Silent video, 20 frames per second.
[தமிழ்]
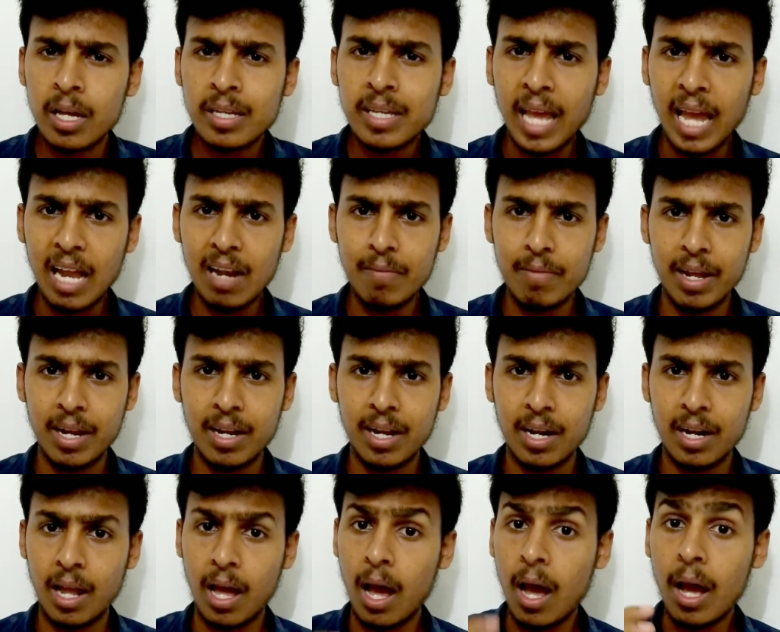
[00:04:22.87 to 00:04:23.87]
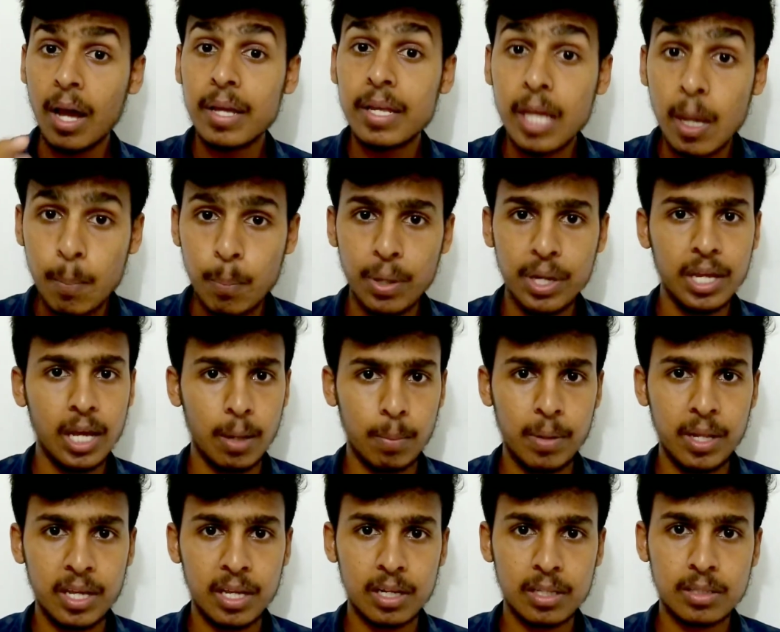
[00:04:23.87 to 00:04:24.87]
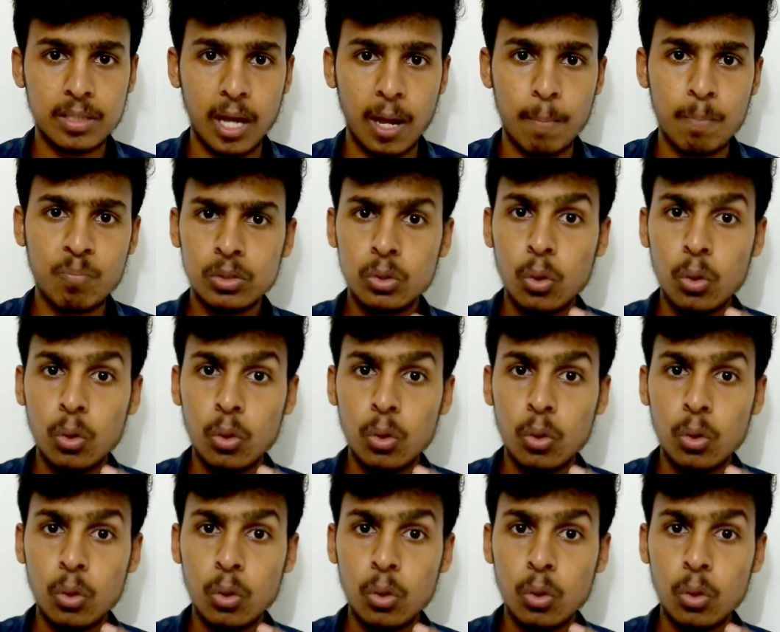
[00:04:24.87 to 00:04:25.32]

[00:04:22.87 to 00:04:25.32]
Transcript: கேள்வி என்னன்னா எப்படி அப்படிங்கிறது தான்